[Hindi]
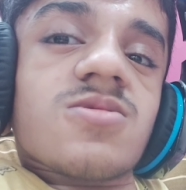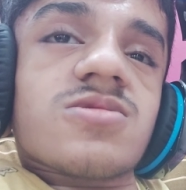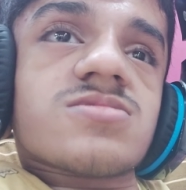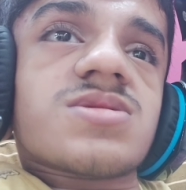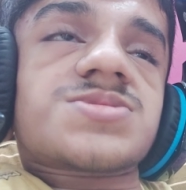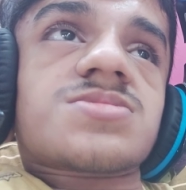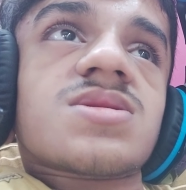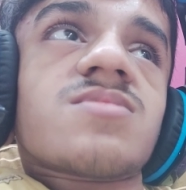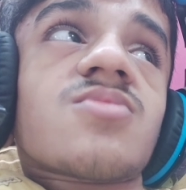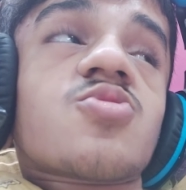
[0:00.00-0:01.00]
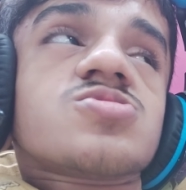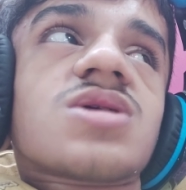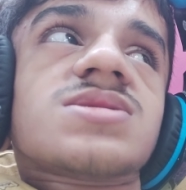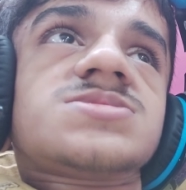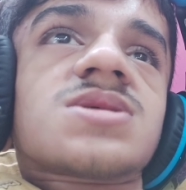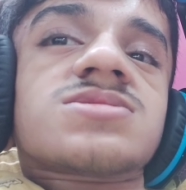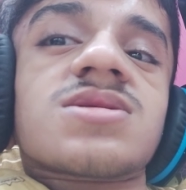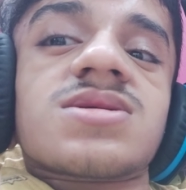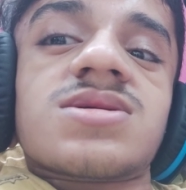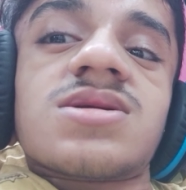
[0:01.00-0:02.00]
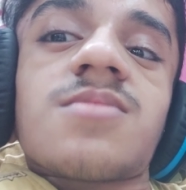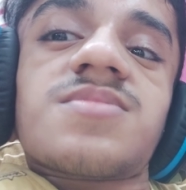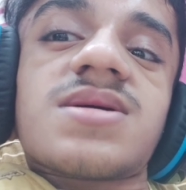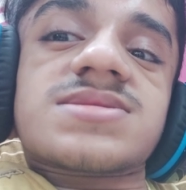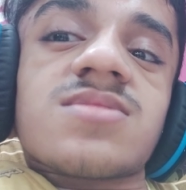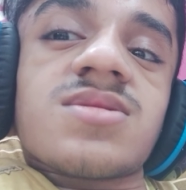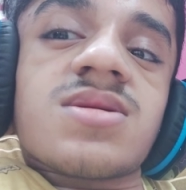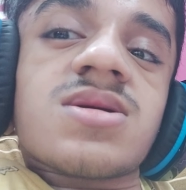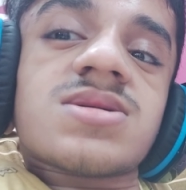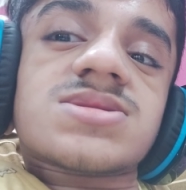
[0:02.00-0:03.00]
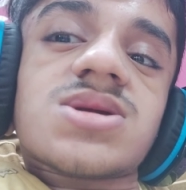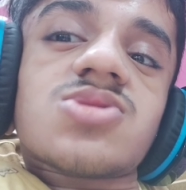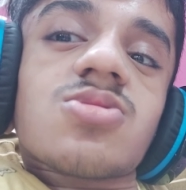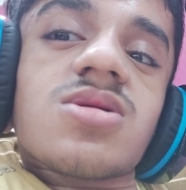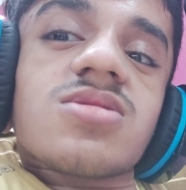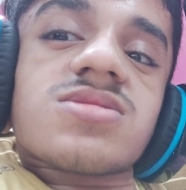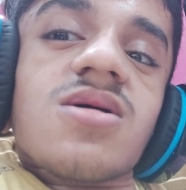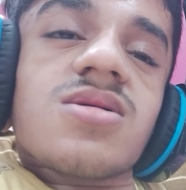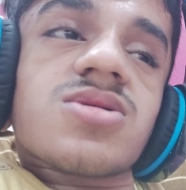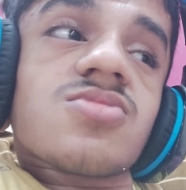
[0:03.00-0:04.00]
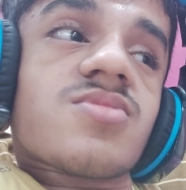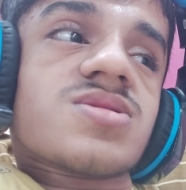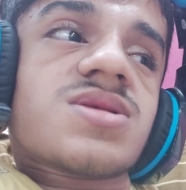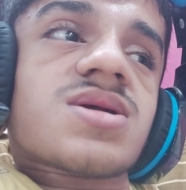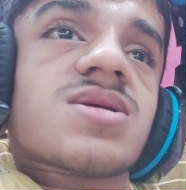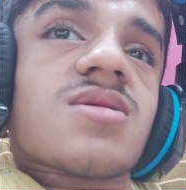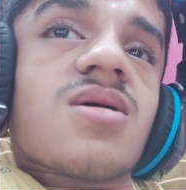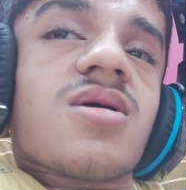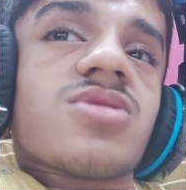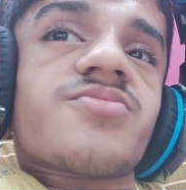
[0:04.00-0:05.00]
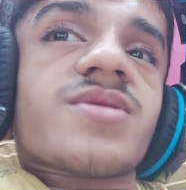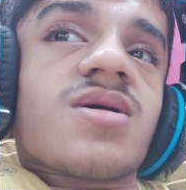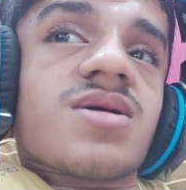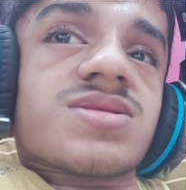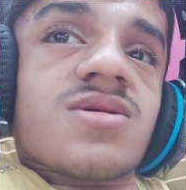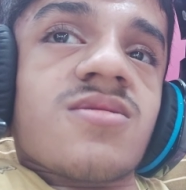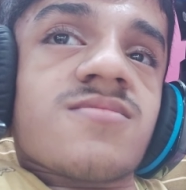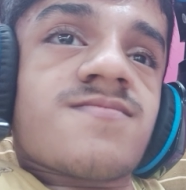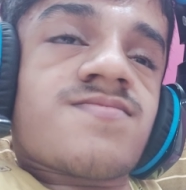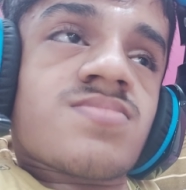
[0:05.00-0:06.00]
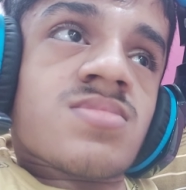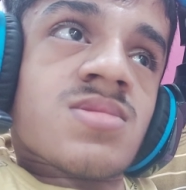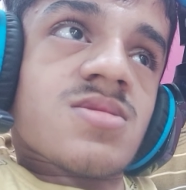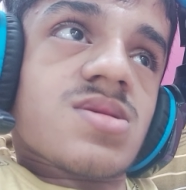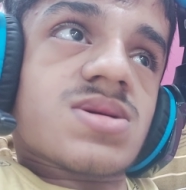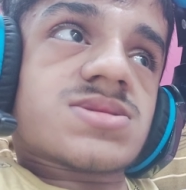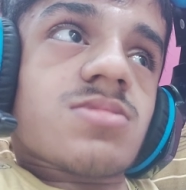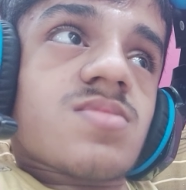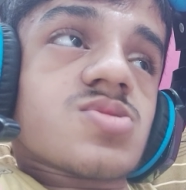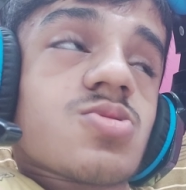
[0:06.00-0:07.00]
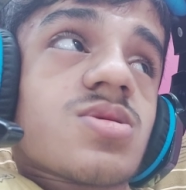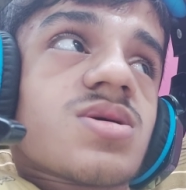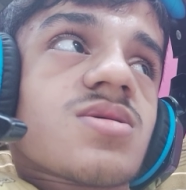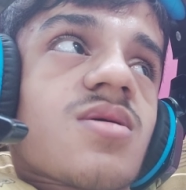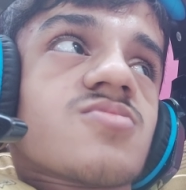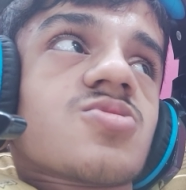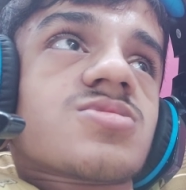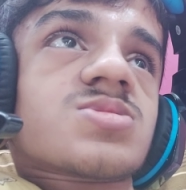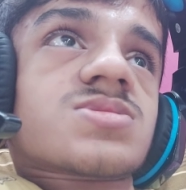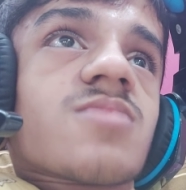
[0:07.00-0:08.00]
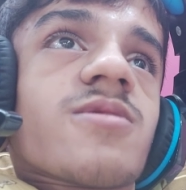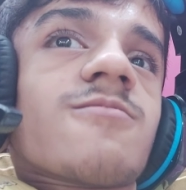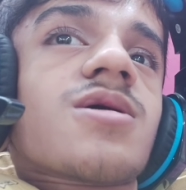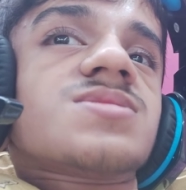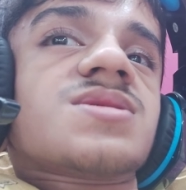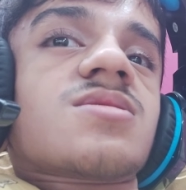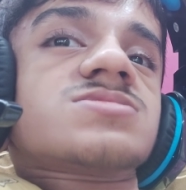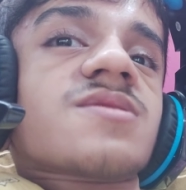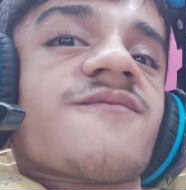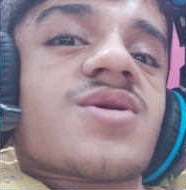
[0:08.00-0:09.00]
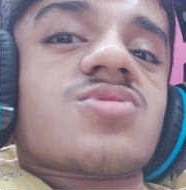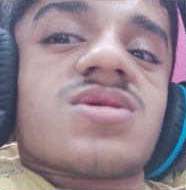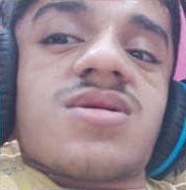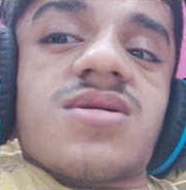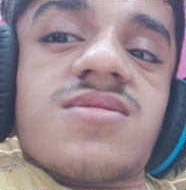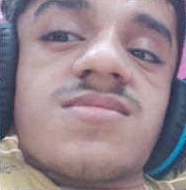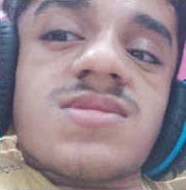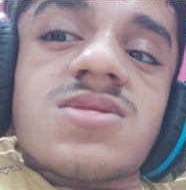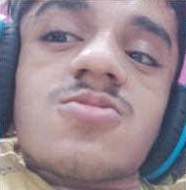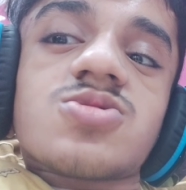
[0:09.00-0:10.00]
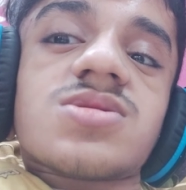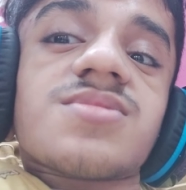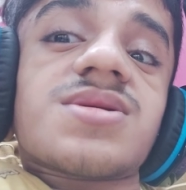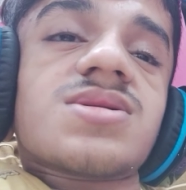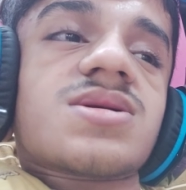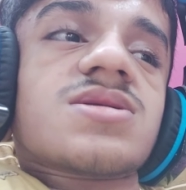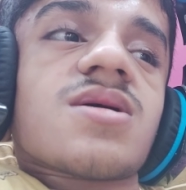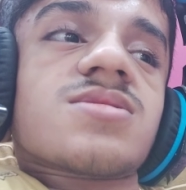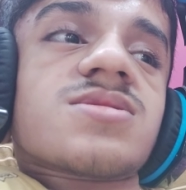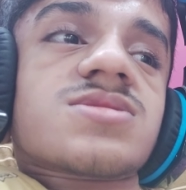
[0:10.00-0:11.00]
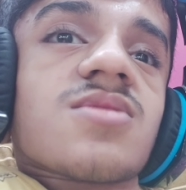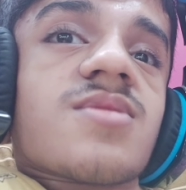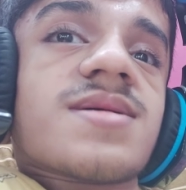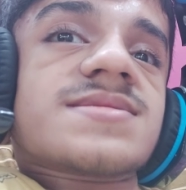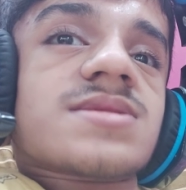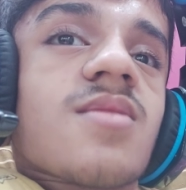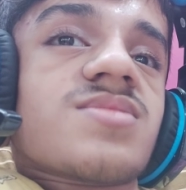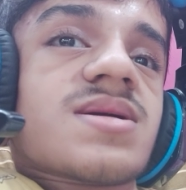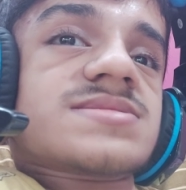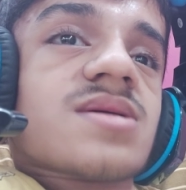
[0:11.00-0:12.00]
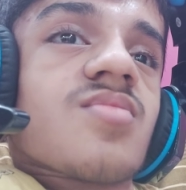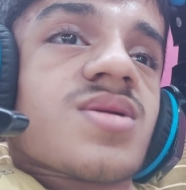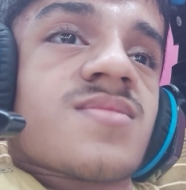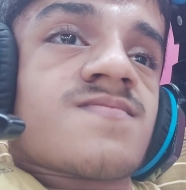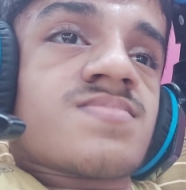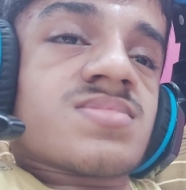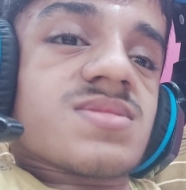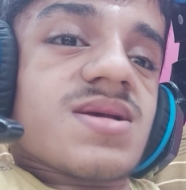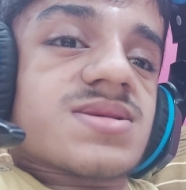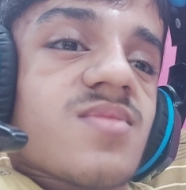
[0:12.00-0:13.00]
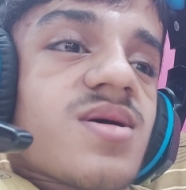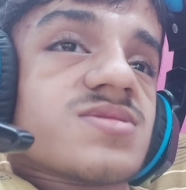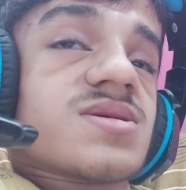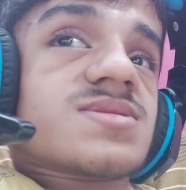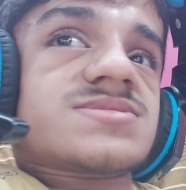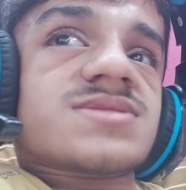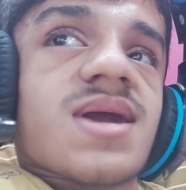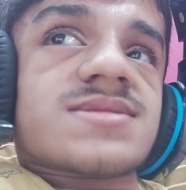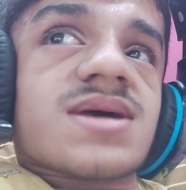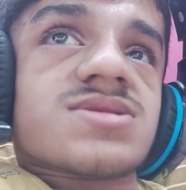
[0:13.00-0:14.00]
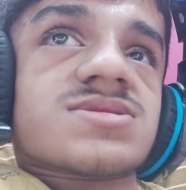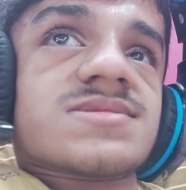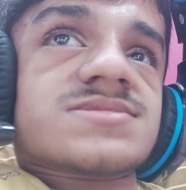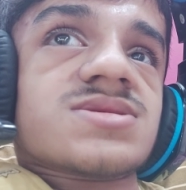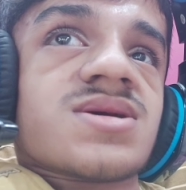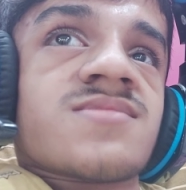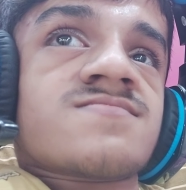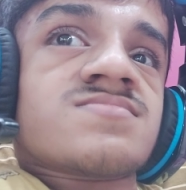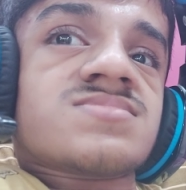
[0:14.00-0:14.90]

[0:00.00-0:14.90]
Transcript: और लिटरल मैं बोलना नहीं चाहता कि यहाँ पे ऐसा भी सीन हो गया था कि मरने की कगार पे आ गया था लेकिन जब हम लोग गए हम लोगों ने उनका व्यवहार देखा टफी को लेके वो नमकीन खिला रहे थे हमारे सामने के सामने या समझ लो स्नैक्स आए थे जैसे